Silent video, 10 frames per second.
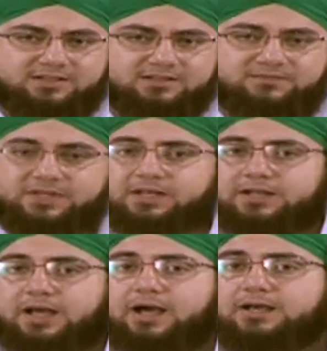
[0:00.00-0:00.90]
في
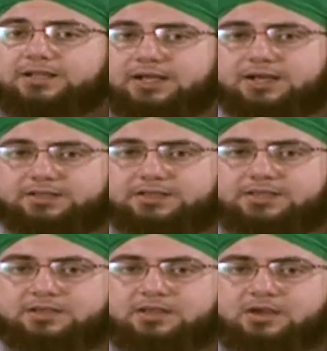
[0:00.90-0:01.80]
الاخلاق
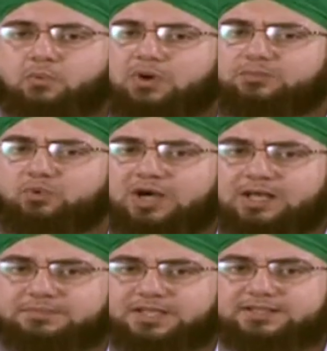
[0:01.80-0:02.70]

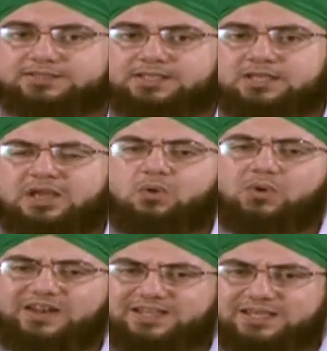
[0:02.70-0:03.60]
والمعامله
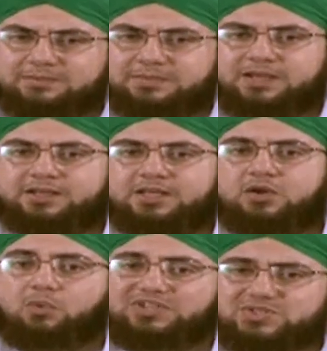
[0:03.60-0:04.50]
والايمان
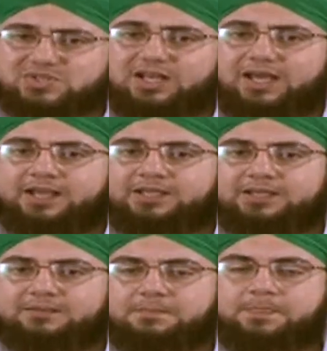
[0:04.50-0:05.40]
والصلاح
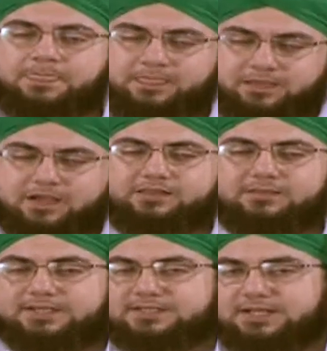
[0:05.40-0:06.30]
هذا
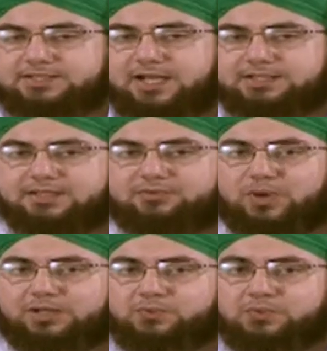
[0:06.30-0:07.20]
ما سنتحدث
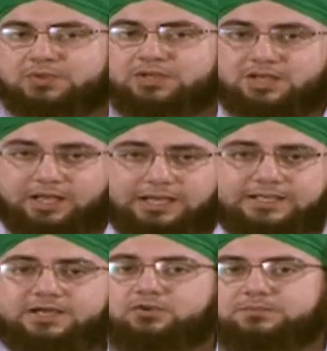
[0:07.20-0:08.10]
عنه
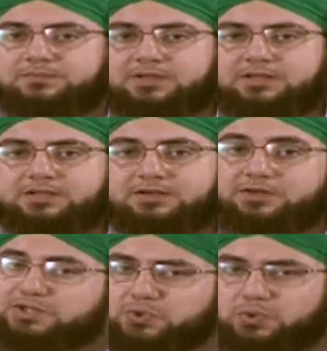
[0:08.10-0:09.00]
اليوم
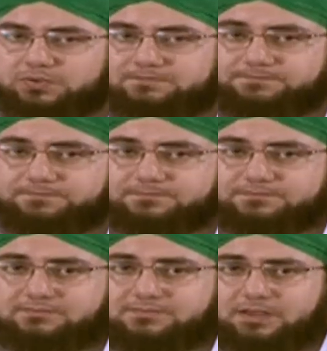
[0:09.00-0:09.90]
رجل
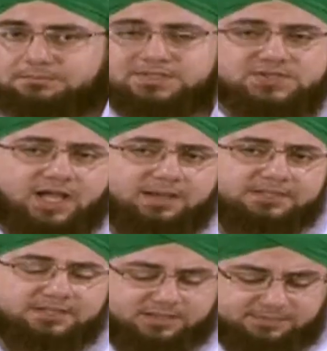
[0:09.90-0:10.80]
من صحابه
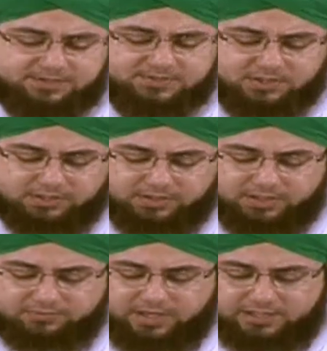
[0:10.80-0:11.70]
النبي صلى
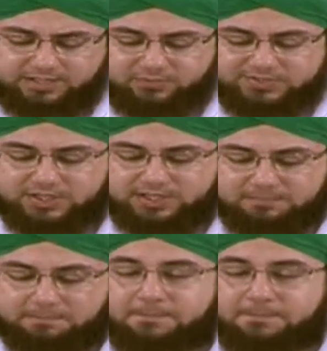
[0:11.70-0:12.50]
الله عليه وسلم